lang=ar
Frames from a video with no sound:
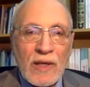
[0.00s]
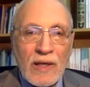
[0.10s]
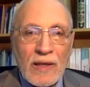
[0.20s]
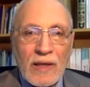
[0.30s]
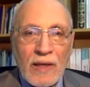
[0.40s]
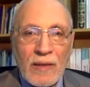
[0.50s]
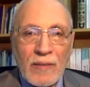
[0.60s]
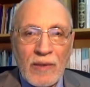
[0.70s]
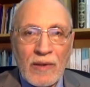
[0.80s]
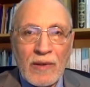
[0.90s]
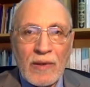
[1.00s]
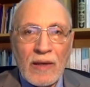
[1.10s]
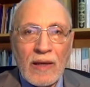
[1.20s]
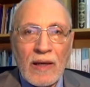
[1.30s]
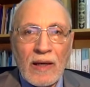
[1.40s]
لنا من
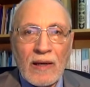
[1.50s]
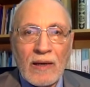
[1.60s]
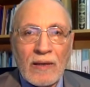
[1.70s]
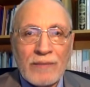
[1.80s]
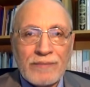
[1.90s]
الأخ